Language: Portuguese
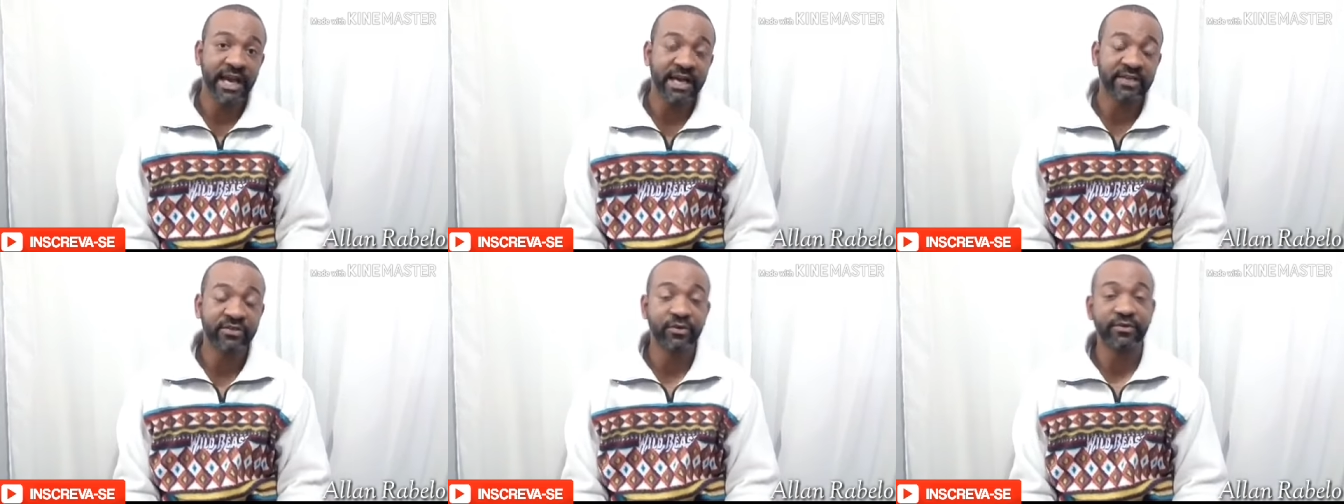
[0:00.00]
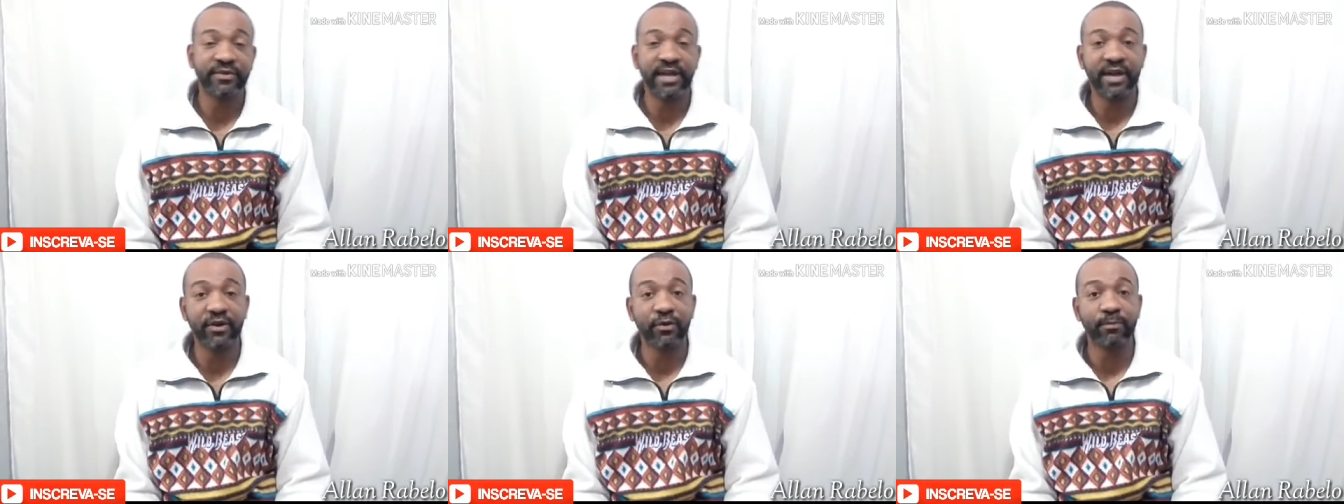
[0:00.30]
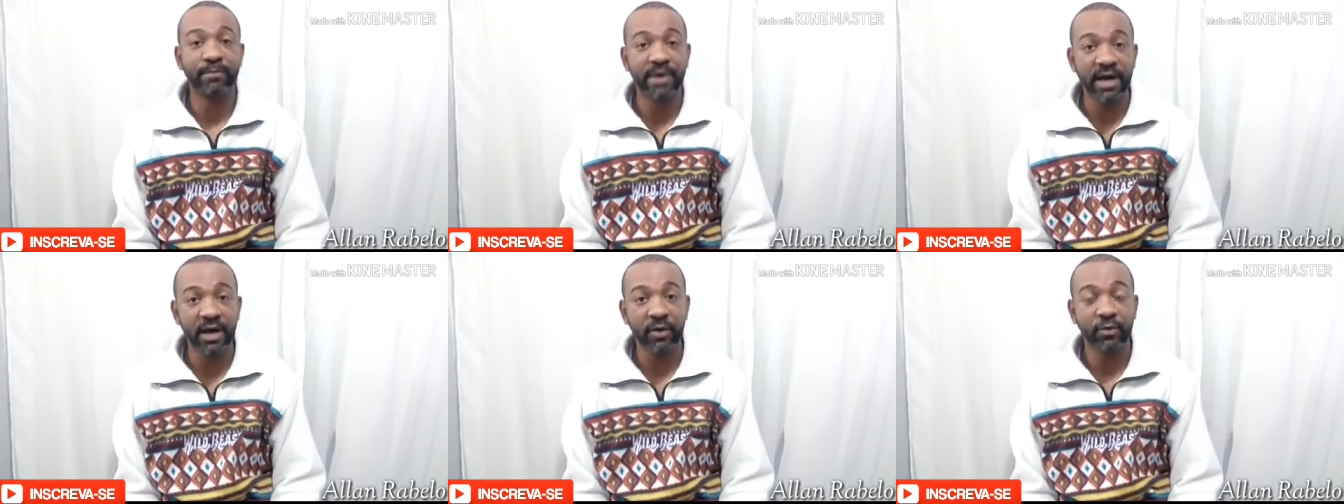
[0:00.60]
o
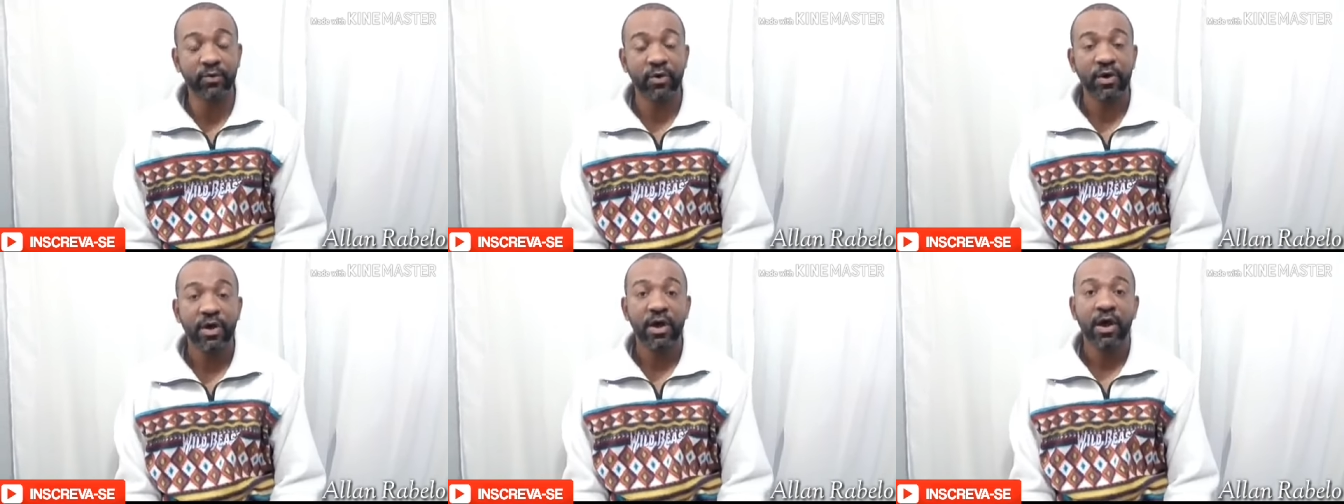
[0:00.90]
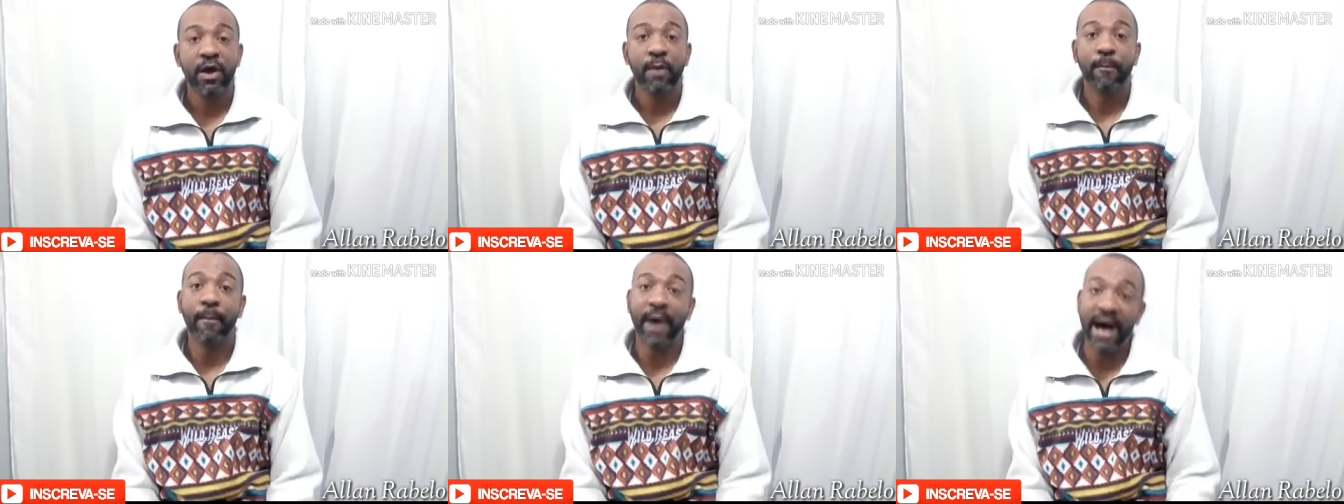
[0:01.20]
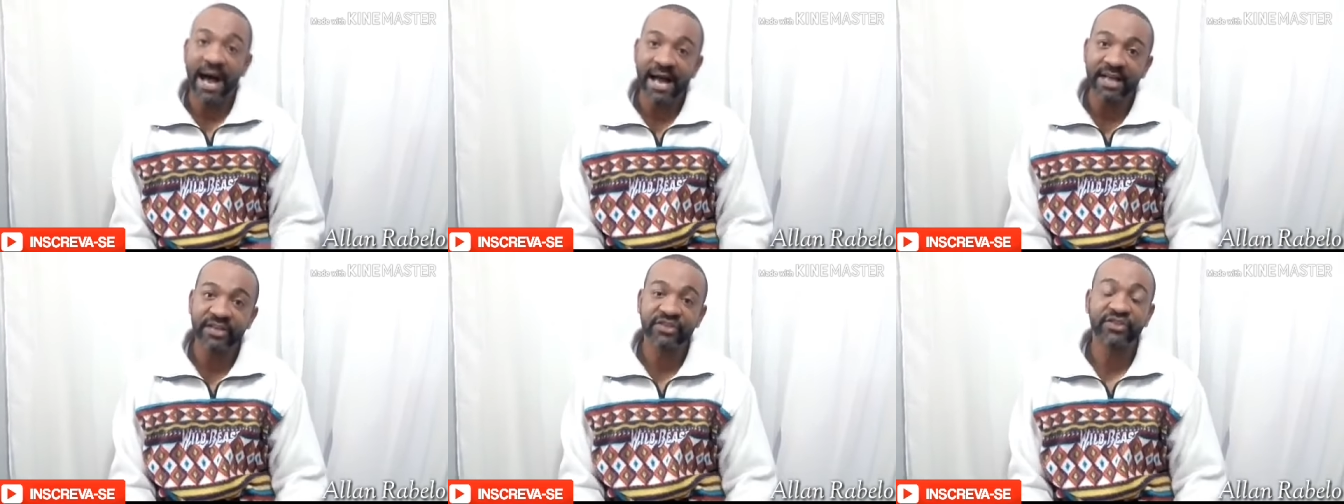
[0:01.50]
Gerson tá no banco,
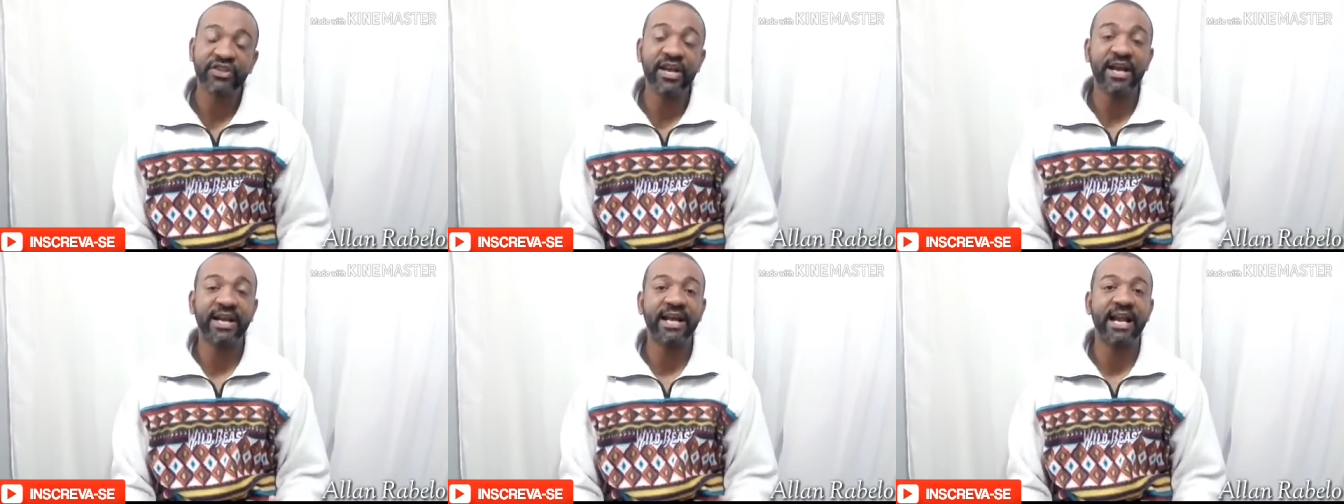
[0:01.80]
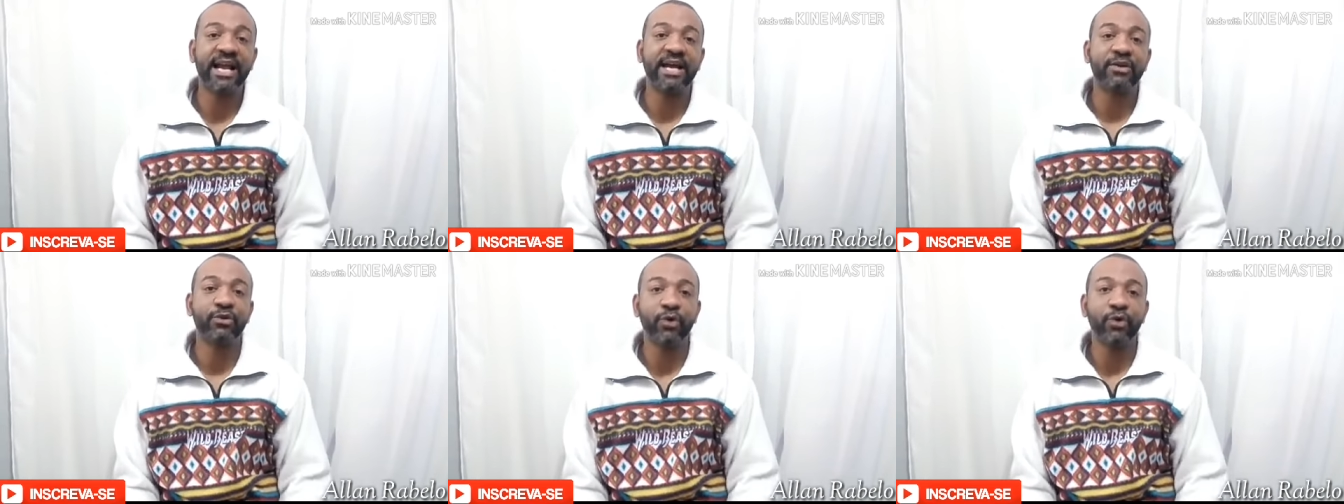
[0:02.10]
mas